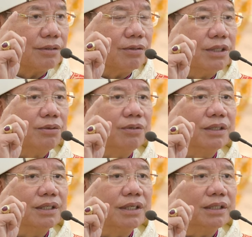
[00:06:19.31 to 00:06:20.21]
có nhiều
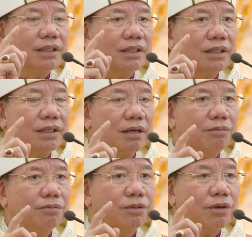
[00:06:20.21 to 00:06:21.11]
người
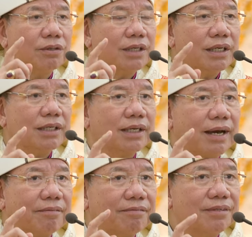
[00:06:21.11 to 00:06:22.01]
không có thiện
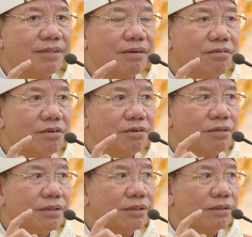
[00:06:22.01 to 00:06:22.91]
cảm với giáo
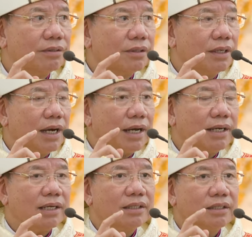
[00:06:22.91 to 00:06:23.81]
hội
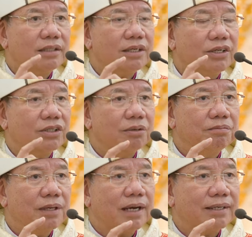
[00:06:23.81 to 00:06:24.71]
hay là những người
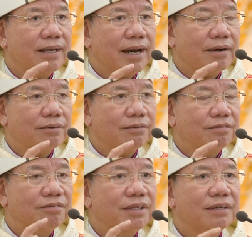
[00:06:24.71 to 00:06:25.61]
chống lại đạo
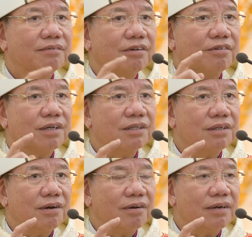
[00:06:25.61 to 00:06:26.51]
viện vào cớ
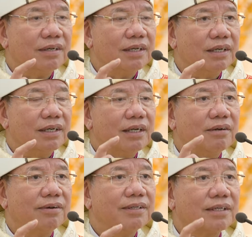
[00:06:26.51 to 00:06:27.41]
đó để
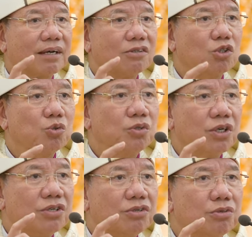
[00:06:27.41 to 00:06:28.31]
nói rằng Chúa
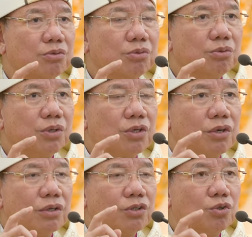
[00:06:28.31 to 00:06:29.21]
Giêsu
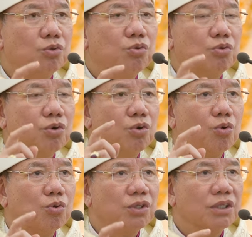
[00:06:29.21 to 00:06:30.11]
du
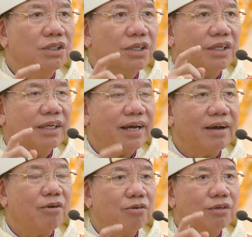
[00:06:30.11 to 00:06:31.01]
ngủ những người
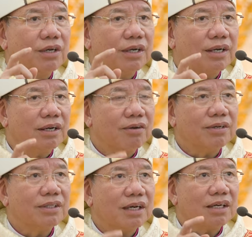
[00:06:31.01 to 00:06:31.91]
nghèo để
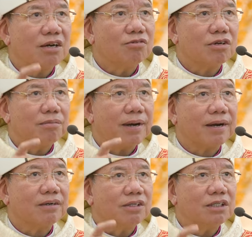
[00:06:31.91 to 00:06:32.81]
nói rằng công có
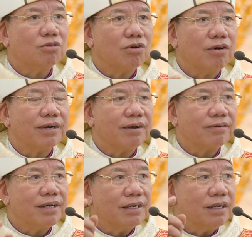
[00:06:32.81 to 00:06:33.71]
bà cứ chịu khó
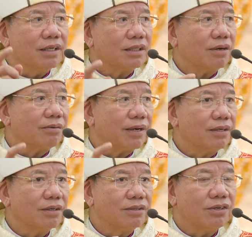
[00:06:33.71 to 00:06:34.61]
nghèo đi sau
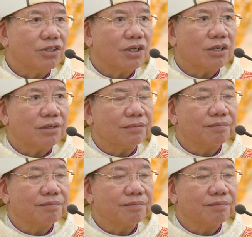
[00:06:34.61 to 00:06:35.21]
này được nước trời